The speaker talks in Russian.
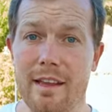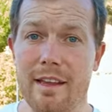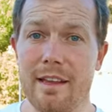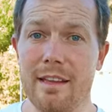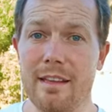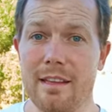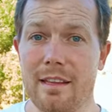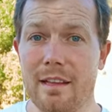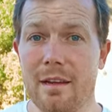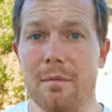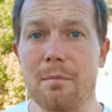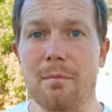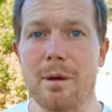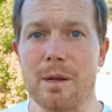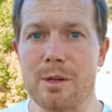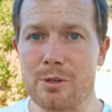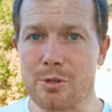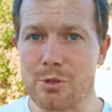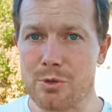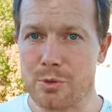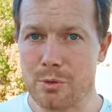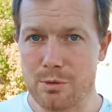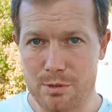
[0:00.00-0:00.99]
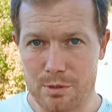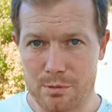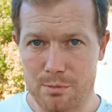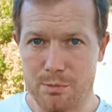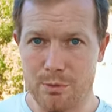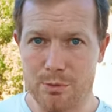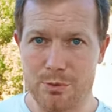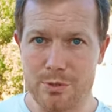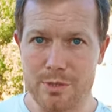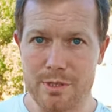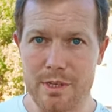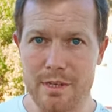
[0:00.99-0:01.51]
Это большое
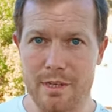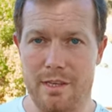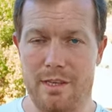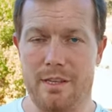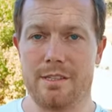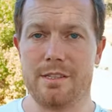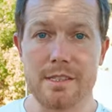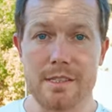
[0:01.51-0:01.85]
заблуждение.